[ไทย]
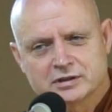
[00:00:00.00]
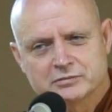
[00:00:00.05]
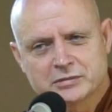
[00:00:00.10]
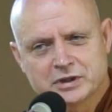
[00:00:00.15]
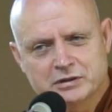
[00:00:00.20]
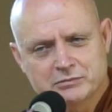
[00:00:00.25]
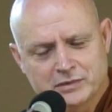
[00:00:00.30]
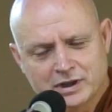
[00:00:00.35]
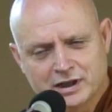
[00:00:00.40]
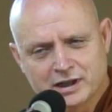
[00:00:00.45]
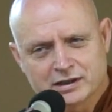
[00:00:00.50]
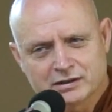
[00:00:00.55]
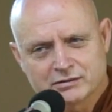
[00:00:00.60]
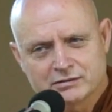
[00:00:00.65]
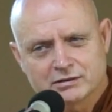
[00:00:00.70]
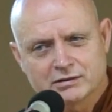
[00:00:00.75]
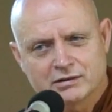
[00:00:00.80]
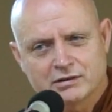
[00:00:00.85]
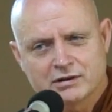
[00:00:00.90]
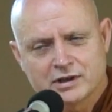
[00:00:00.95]
ไม่มากก็
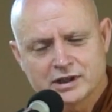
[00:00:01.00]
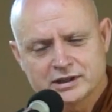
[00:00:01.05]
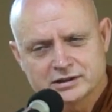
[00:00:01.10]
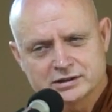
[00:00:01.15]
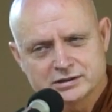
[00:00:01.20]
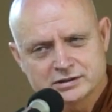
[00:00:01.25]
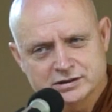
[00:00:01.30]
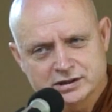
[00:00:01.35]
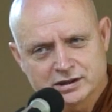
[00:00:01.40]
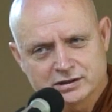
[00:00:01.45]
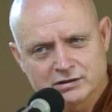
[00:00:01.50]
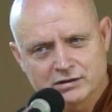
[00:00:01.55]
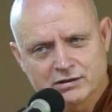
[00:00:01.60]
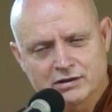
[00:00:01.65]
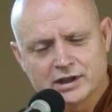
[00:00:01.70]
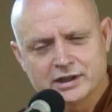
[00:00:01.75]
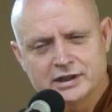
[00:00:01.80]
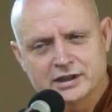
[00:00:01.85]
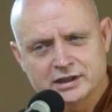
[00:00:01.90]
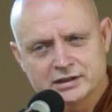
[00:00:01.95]
น้อยถึงจะน้อ
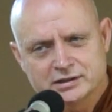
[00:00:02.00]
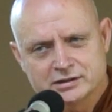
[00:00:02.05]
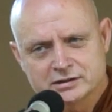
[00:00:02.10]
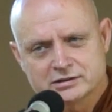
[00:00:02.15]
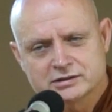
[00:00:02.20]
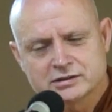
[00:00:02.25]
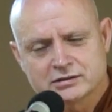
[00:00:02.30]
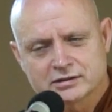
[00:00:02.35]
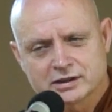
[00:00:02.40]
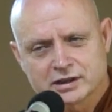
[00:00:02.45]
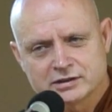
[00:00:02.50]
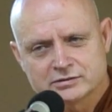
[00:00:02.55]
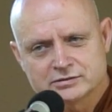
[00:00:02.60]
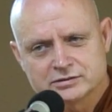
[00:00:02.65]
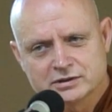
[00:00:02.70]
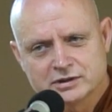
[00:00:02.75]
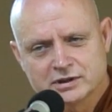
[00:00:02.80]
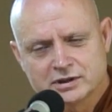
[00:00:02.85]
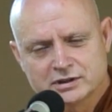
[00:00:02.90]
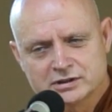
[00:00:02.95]
ยนิดเดียวต้องเขา
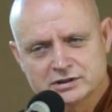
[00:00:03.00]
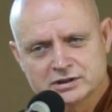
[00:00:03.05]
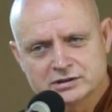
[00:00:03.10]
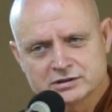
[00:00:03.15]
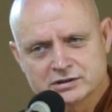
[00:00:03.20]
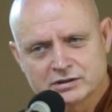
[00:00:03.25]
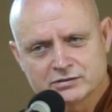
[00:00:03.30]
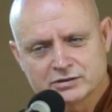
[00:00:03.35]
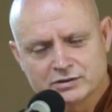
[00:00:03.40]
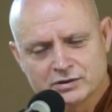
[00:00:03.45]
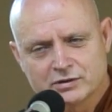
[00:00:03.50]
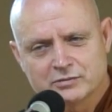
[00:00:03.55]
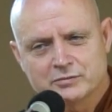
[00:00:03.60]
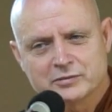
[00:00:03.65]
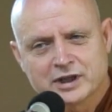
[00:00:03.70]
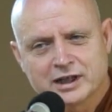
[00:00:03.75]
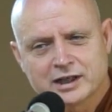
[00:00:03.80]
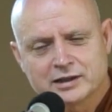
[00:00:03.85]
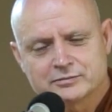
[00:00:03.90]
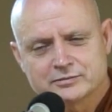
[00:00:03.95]
จะต้องยอม
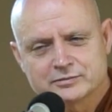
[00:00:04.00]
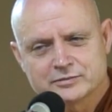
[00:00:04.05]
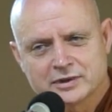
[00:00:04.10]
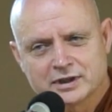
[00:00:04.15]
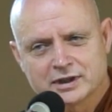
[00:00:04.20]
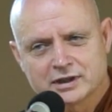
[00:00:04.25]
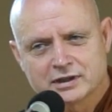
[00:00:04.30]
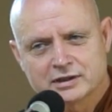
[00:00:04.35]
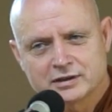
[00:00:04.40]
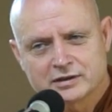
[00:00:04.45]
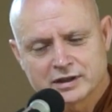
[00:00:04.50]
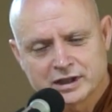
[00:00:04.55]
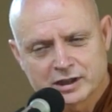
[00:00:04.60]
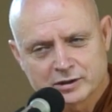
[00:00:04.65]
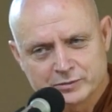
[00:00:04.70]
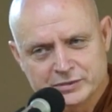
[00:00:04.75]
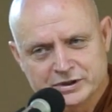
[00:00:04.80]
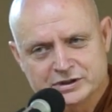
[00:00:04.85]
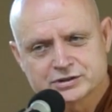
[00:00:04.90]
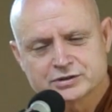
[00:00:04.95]
รับว่าเรา
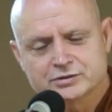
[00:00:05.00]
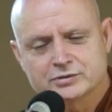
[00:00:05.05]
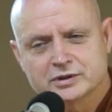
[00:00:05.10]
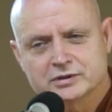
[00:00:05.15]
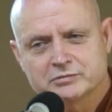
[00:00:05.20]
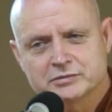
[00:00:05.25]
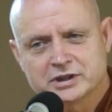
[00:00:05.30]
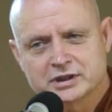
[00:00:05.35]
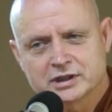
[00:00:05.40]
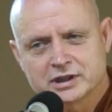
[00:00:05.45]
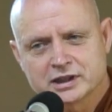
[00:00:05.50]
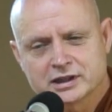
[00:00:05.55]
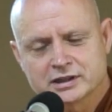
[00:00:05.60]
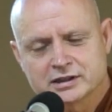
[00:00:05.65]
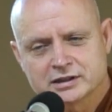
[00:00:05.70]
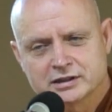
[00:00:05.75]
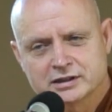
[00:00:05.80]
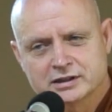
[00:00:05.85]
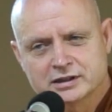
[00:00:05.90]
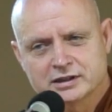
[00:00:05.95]
มีส่วนเหมือนกัน
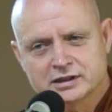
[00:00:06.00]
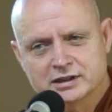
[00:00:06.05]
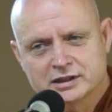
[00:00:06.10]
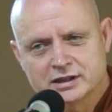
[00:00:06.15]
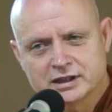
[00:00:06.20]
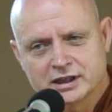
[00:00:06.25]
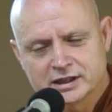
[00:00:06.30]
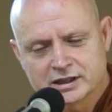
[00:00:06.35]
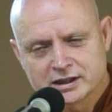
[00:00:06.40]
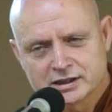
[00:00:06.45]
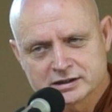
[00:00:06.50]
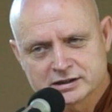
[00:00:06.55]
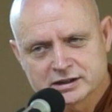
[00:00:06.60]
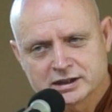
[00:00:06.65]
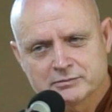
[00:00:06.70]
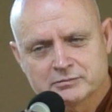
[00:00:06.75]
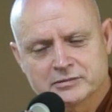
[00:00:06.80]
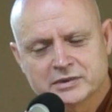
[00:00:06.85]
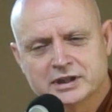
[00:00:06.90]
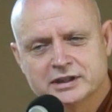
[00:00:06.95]
ในการ
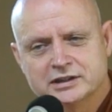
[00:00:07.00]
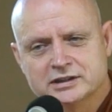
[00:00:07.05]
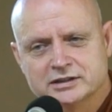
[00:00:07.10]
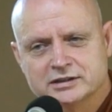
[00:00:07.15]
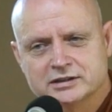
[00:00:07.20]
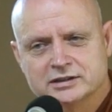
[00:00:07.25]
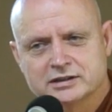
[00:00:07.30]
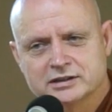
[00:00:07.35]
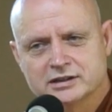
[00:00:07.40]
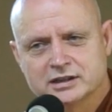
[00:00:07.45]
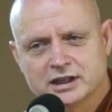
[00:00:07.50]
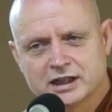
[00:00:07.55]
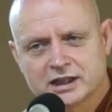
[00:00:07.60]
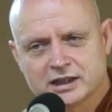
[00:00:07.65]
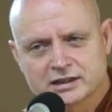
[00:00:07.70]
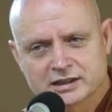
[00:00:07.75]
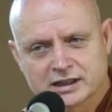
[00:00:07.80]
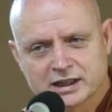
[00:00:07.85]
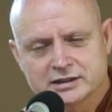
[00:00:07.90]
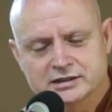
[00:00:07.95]
ทำให้ถึง
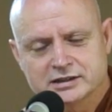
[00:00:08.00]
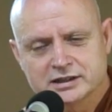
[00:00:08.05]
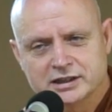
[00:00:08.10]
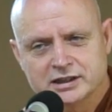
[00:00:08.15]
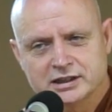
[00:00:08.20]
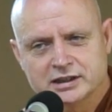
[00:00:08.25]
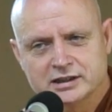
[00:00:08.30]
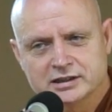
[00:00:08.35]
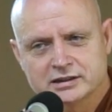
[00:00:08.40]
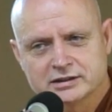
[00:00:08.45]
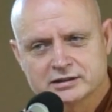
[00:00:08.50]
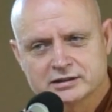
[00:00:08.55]
ขั้นนี้